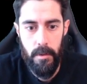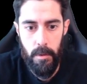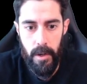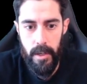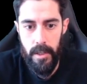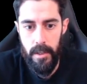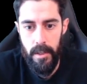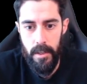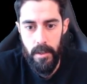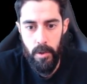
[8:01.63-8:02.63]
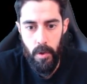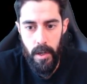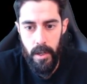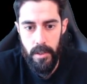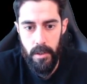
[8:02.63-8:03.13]
buraya girdik. Çok
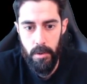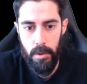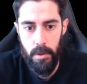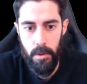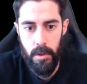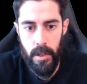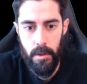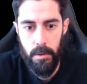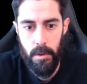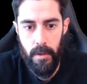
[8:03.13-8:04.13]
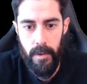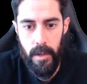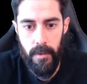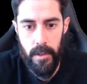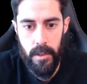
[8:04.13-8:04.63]
eğlenceli gözüküyor oyun ya onu
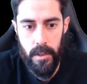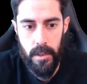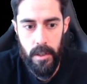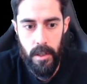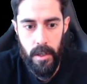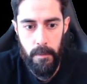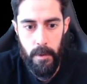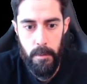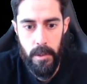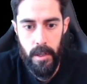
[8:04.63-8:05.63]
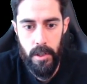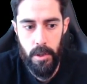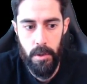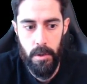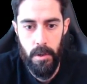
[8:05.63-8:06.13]
söylemeliyim açıkçası. Ha böyle bir şeyler
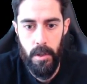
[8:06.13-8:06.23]
çıkıyor.